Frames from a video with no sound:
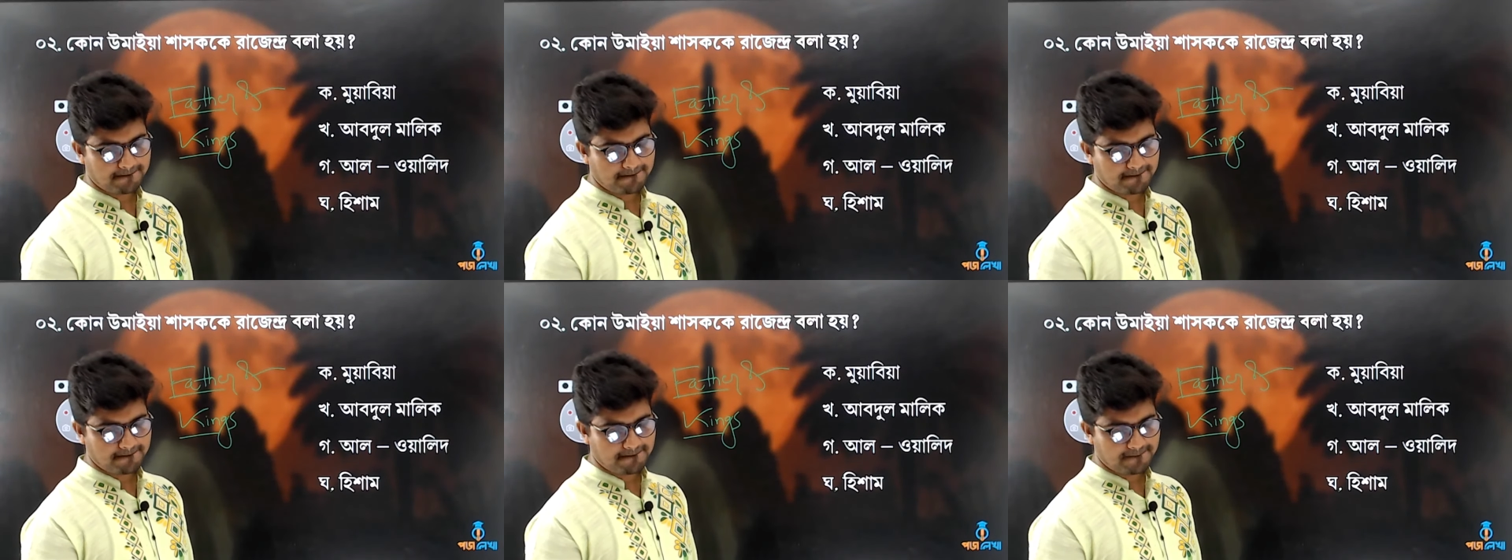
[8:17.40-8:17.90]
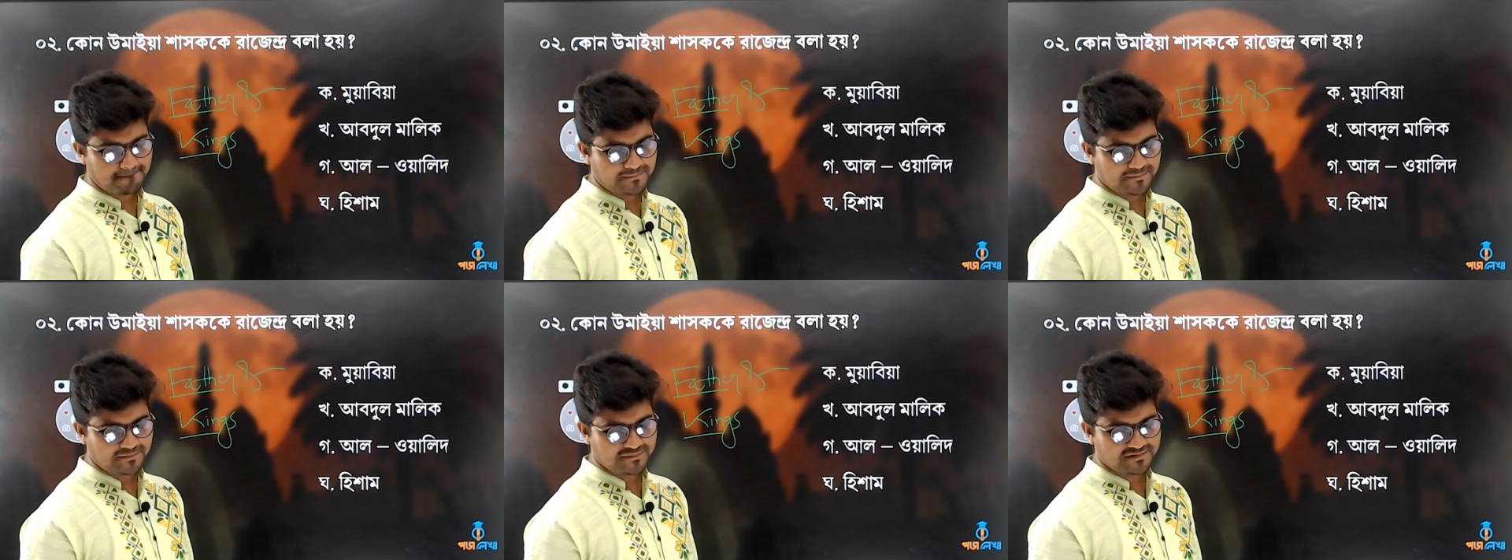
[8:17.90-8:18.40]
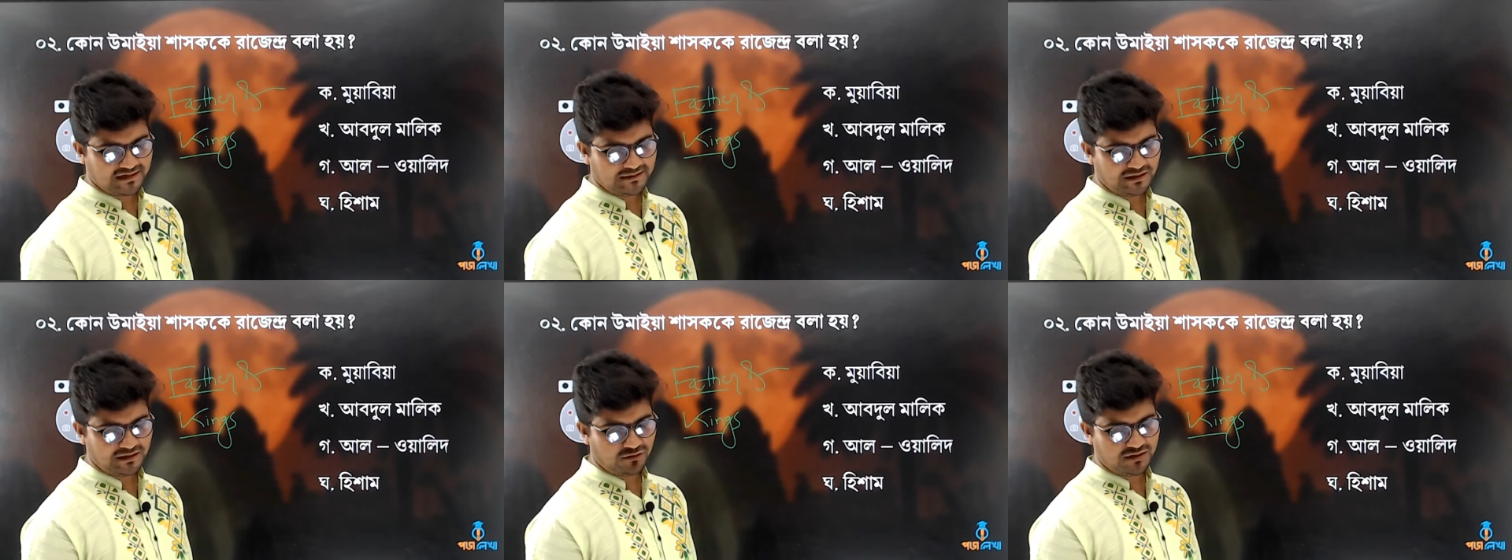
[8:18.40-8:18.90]
জাইমা রহমান উত্তর
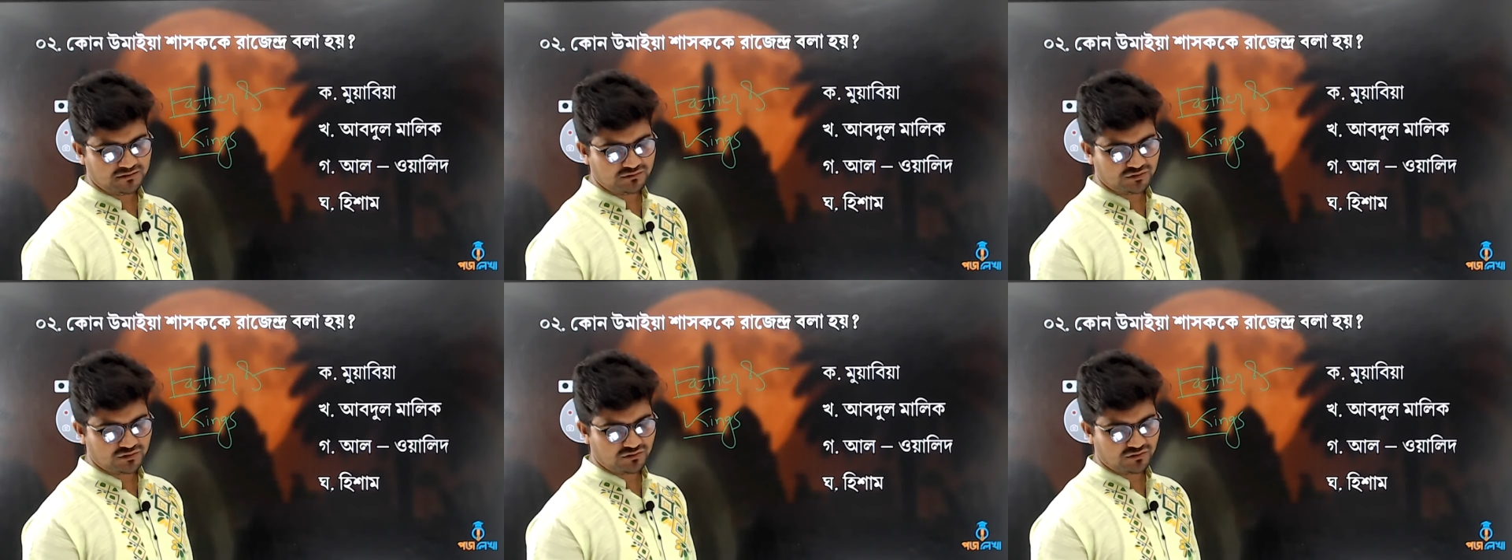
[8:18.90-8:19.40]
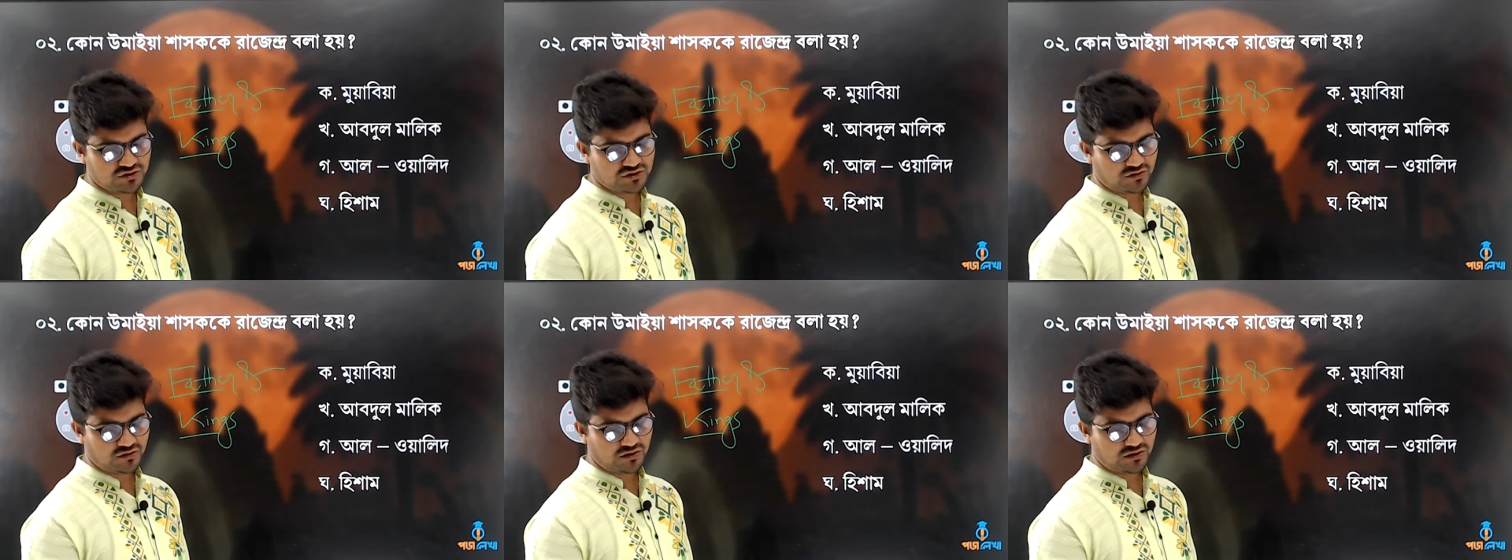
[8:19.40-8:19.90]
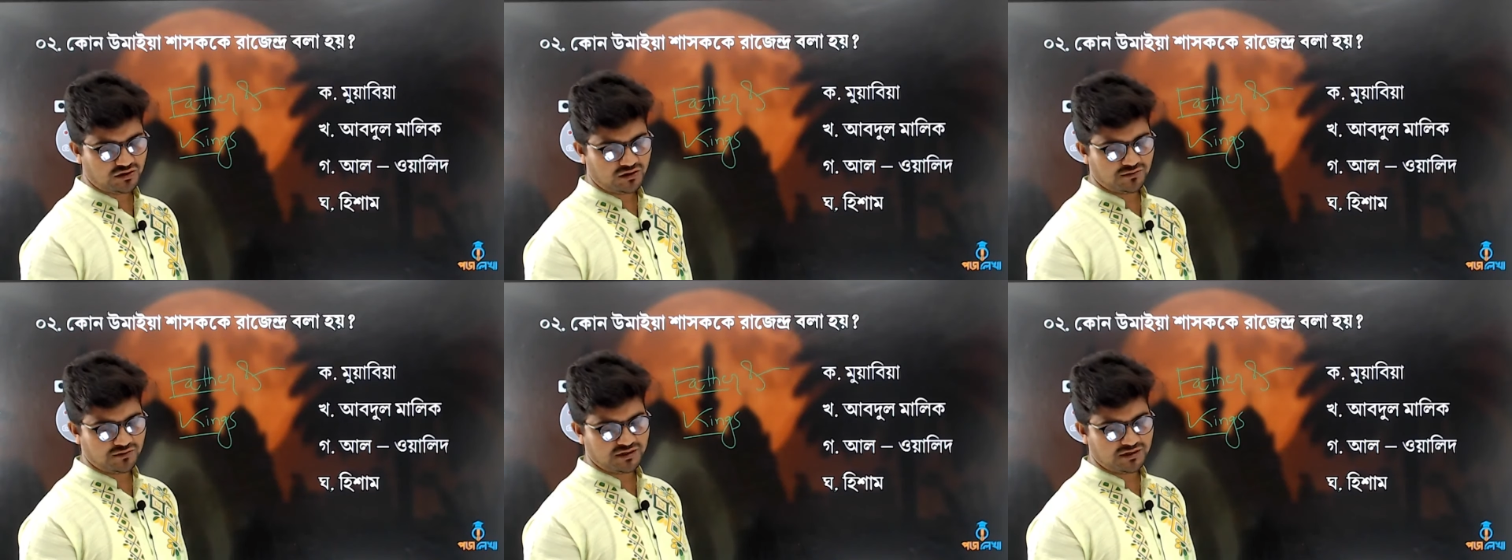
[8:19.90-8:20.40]
করেছ খ মোহিনী মায়া
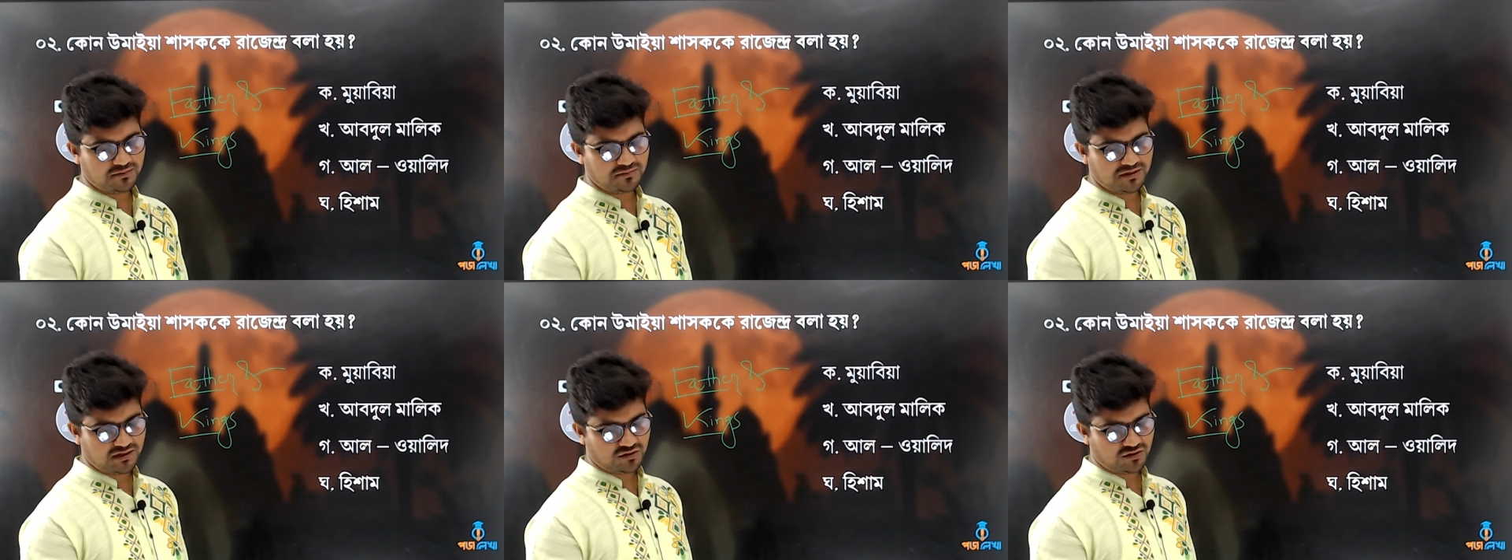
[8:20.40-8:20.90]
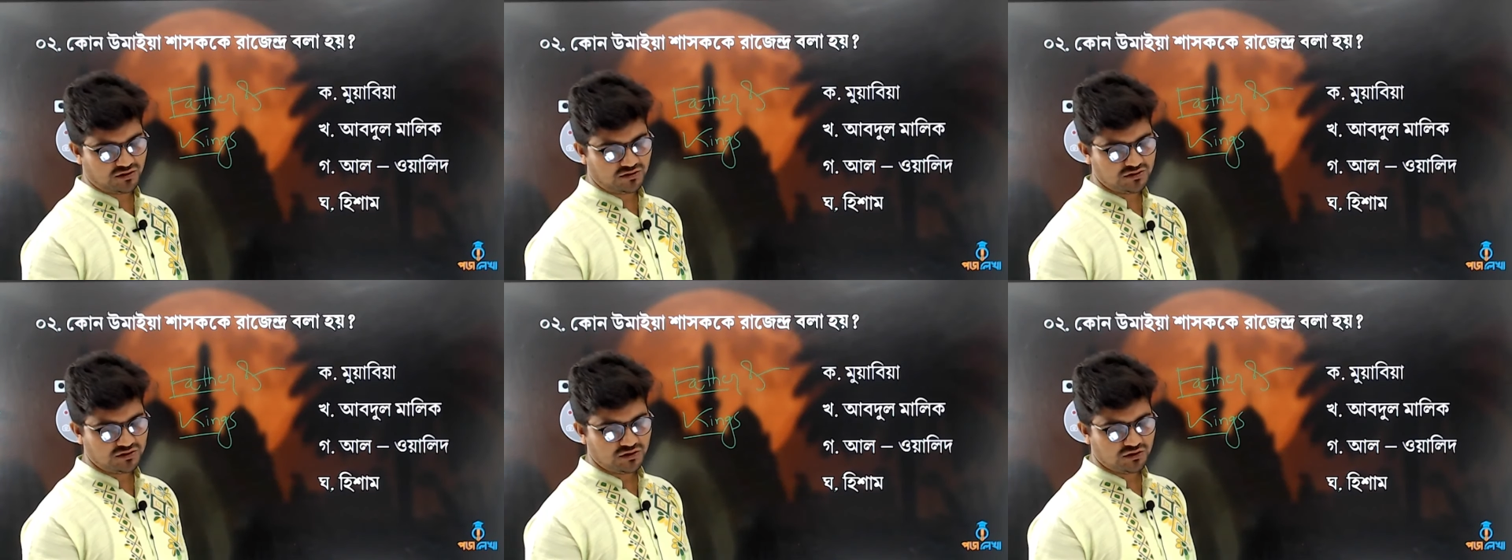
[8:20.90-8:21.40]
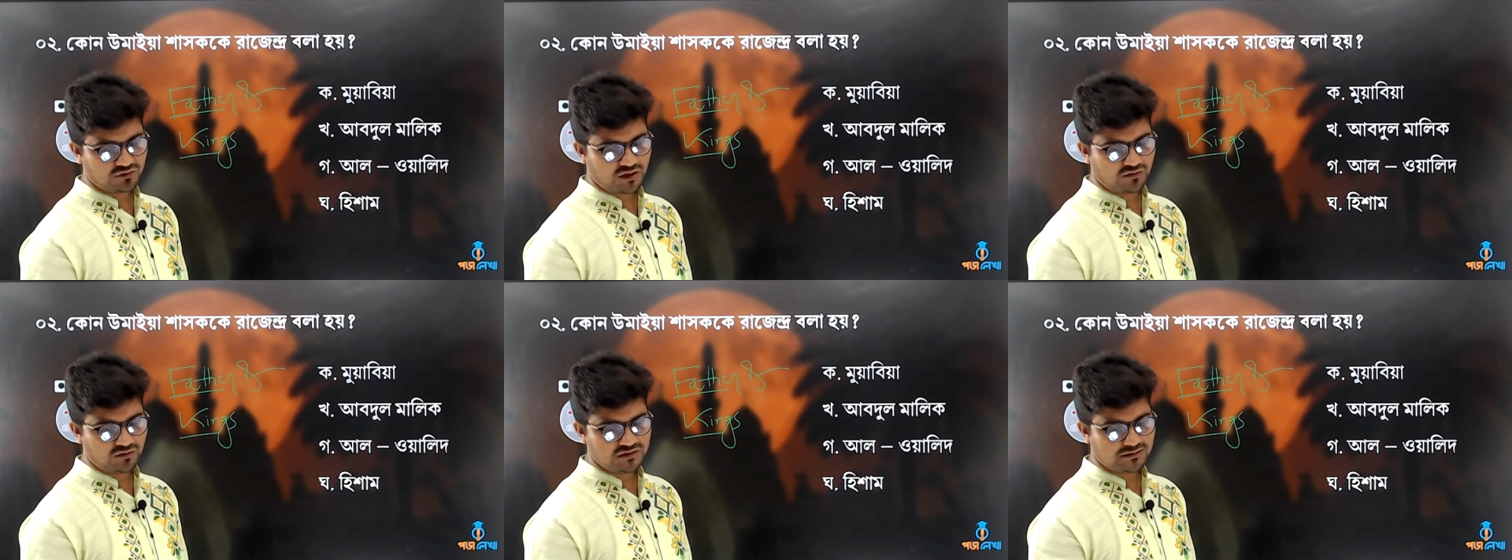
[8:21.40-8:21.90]
খ তরিকুল ইসলামও
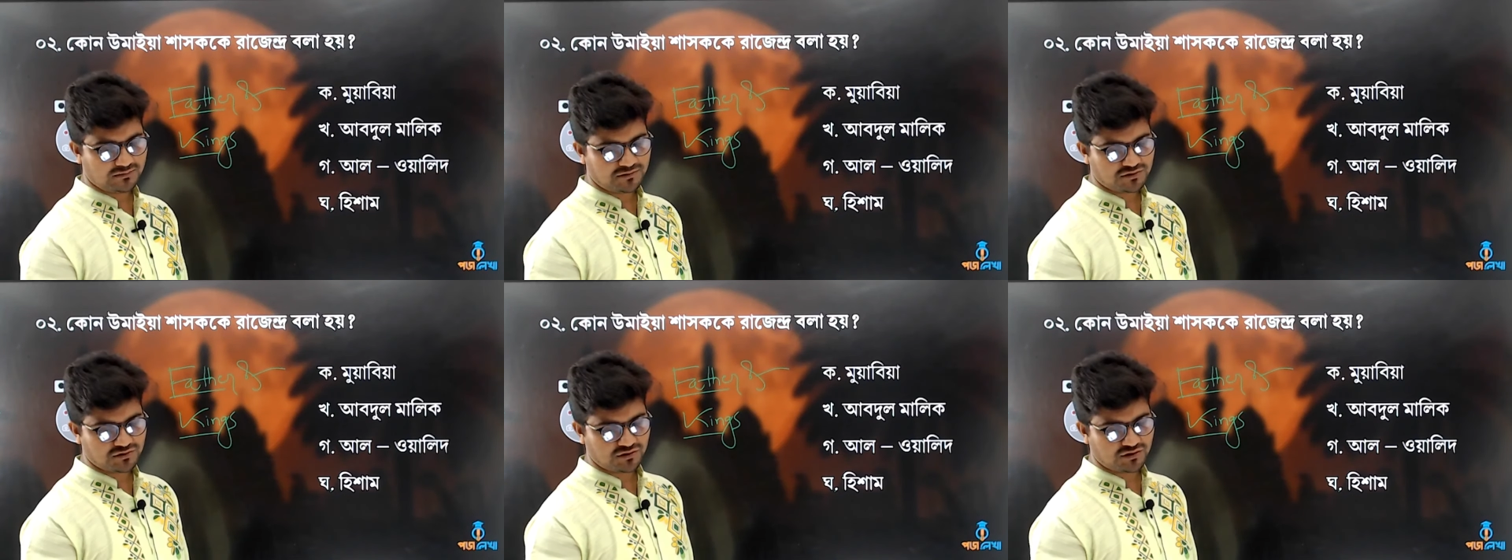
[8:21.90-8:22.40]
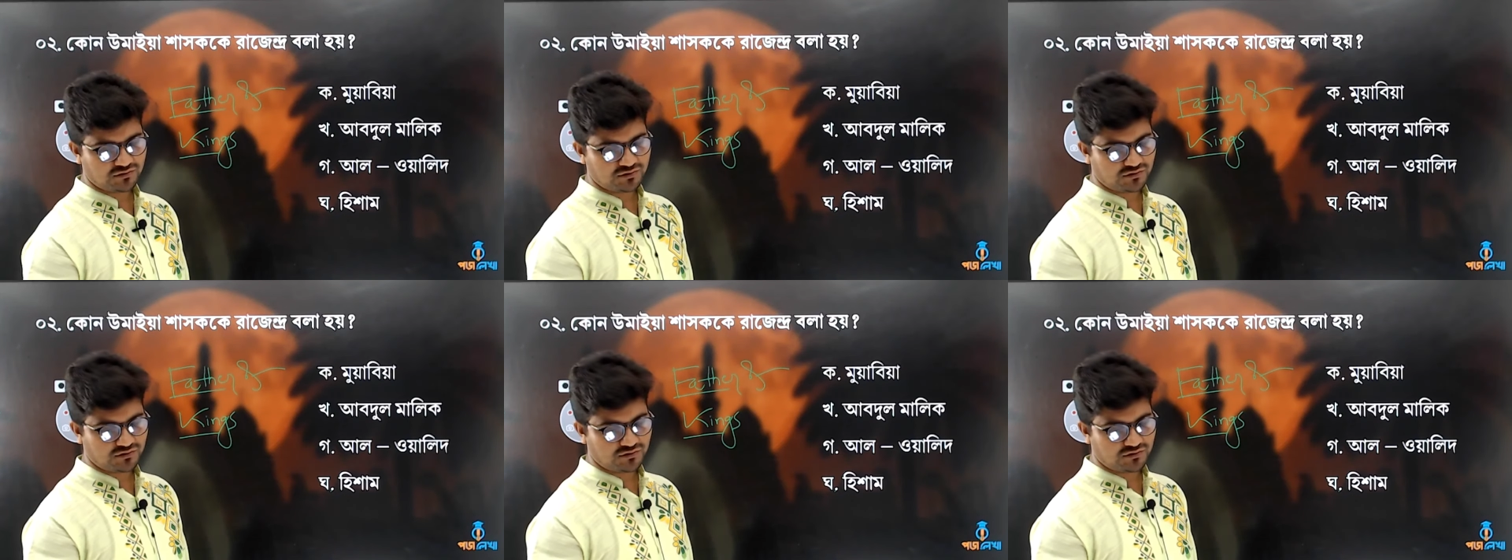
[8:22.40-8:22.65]
সঠিক উত্তর করেছ